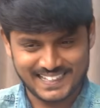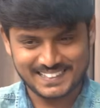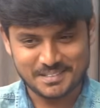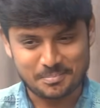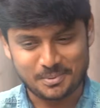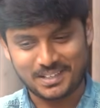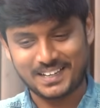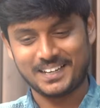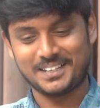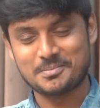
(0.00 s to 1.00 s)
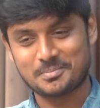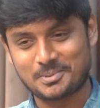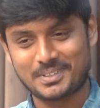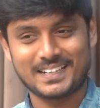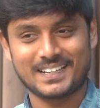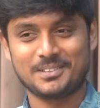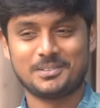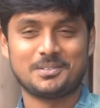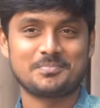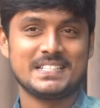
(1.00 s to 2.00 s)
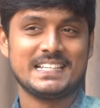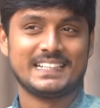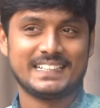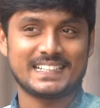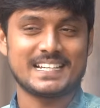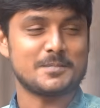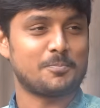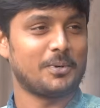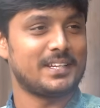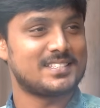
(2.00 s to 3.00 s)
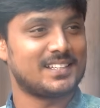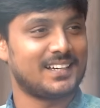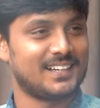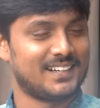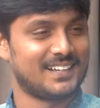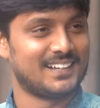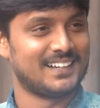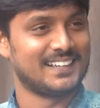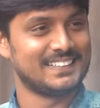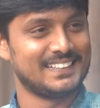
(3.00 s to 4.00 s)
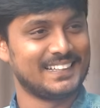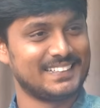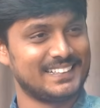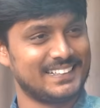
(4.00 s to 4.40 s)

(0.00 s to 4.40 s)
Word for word: ஏன்னு போனாலும் கூடனாலும் இன்கேஸ் போயிடுச்சுன்னா அது அது